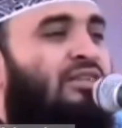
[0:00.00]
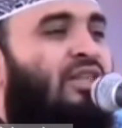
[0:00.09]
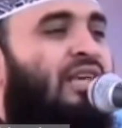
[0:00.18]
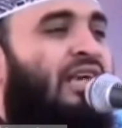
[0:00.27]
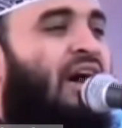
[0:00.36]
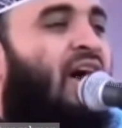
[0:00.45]

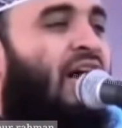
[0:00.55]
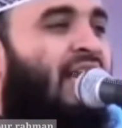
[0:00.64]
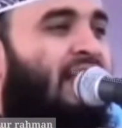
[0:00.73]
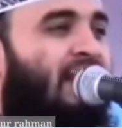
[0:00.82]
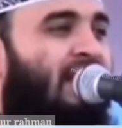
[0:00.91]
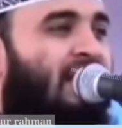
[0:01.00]
যদি কি হয়
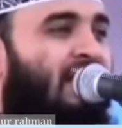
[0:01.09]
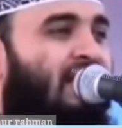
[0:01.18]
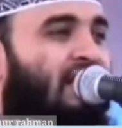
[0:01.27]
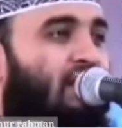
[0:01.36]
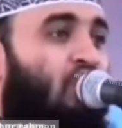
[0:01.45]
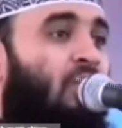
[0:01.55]

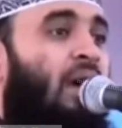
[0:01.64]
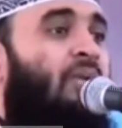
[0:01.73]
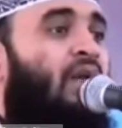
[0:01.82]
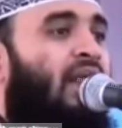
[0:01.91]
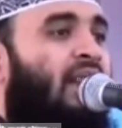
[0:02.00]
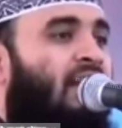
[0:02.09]
সবাই
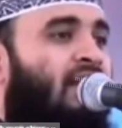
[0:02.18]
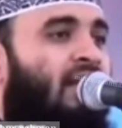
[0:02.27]
বলেন